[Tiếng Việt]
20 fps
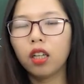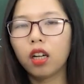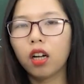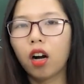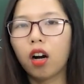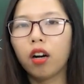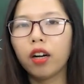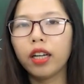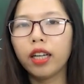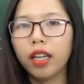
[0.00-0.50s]

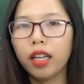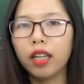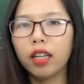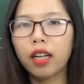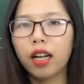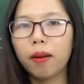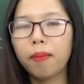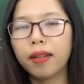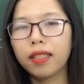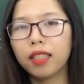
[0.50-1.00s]
Có khi
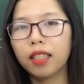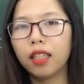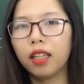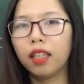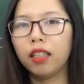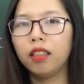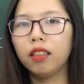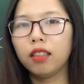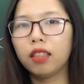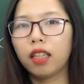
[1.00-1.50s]
các bạn sẽ
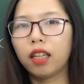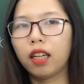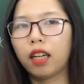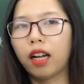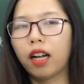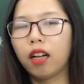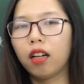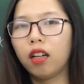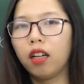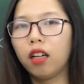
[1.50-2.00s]
thấy được rằng
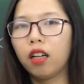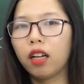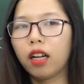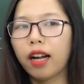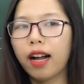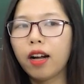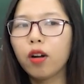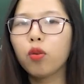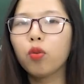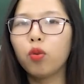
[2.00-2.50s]
là
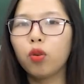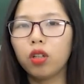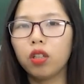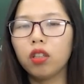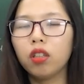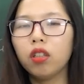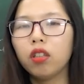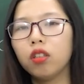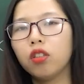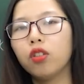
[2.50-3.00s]
các
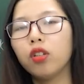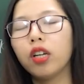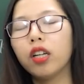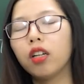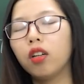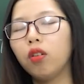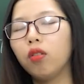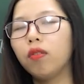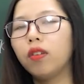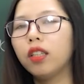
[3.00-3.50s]
cuốn truyện
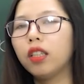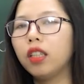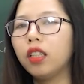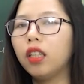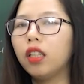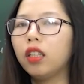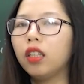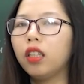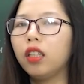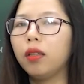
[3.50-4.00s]
Lục Vân
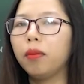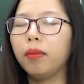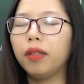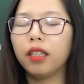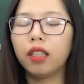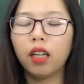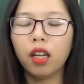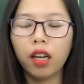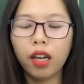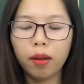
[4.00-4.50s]
Tiên thì
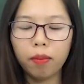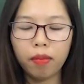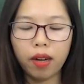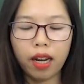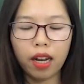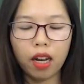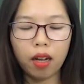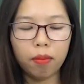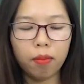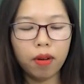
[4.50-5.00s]
bị thêm
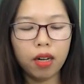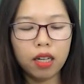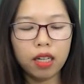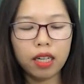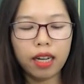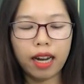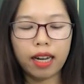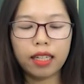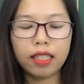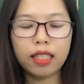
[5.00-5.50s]
hay là bớt
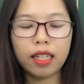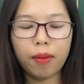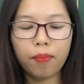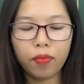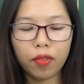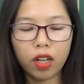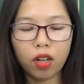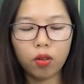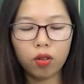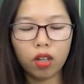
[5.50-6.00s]
cả
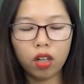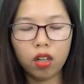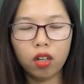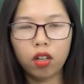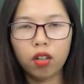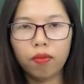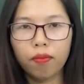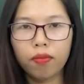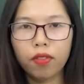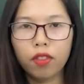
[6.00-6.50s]
trăm câu thơ.